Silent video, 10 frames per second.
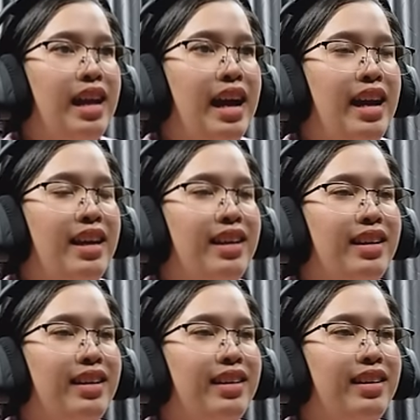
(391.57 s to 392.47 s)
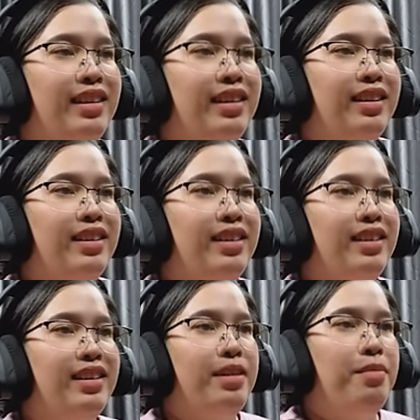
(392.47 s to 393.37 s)
นาย
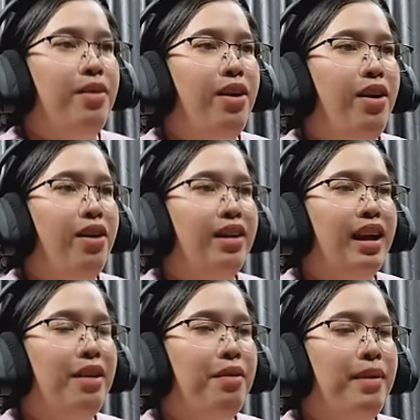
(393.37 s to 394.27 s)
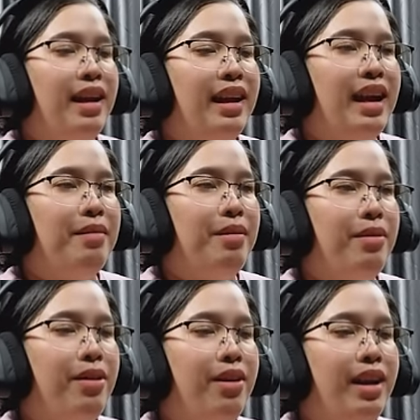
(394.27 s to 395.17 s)
อย่าบอกนะว่าพลังงานไม่
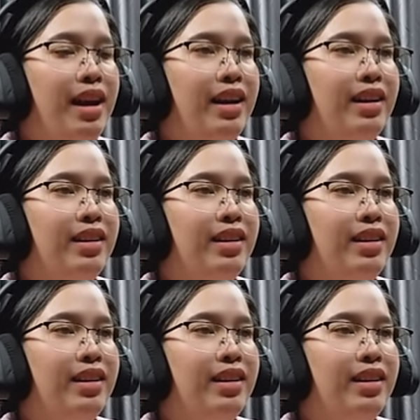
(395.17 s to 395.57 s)
พอน่ะ